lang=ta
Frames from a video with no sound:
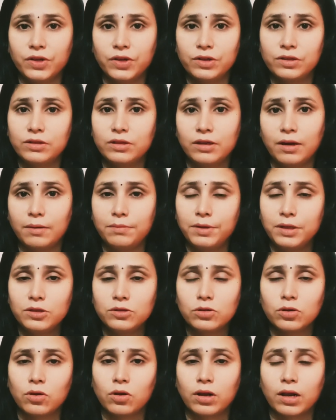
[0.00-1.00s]
வருது
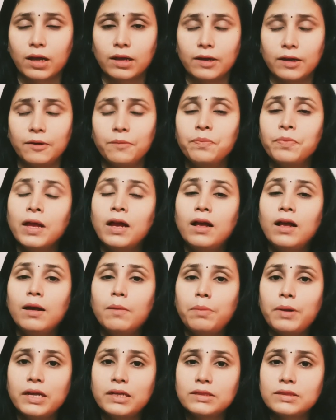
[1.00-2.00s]
அப்படின்னு சொல்கிறாங்க
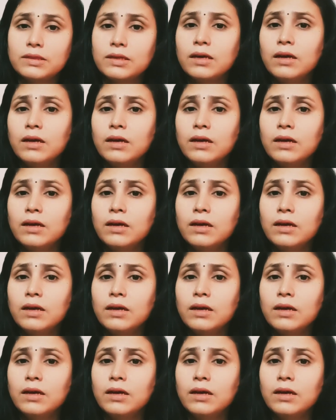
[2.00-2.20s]
ப்ளஸ்